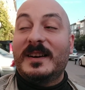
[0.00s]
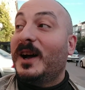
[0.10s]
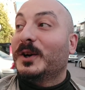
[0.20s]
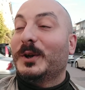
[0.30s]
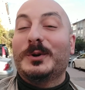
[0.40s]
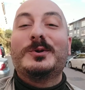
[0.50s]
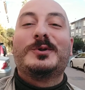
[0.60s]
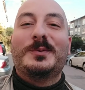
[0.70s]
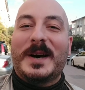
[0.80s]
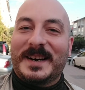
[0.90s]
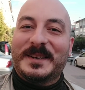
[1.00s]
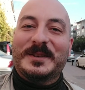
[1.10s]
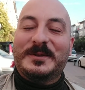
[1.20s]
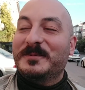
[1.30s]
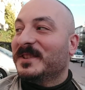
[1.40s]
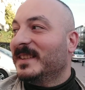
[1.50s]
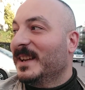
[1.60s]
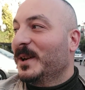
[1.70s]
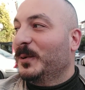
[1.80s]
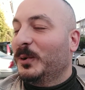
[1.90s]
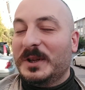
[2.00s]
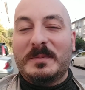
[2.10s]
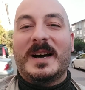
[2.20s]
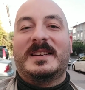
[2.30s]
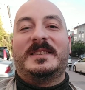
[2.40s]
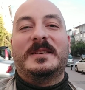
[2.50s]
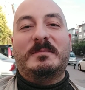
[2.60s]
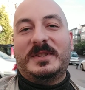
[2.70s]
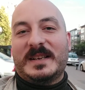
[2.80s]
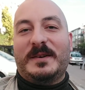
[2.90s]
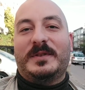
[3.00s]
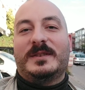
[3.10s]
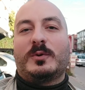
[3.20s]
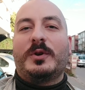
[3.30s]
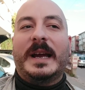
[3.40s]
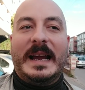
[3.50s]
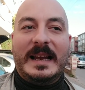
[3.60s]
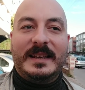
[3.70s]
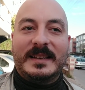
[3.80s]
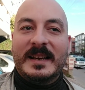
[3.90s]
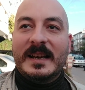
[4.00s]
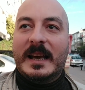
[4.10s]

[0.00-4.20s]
Ankara güçlü bir arkadaşımızın üretimhanesinin misafiriz. Oraya geldik.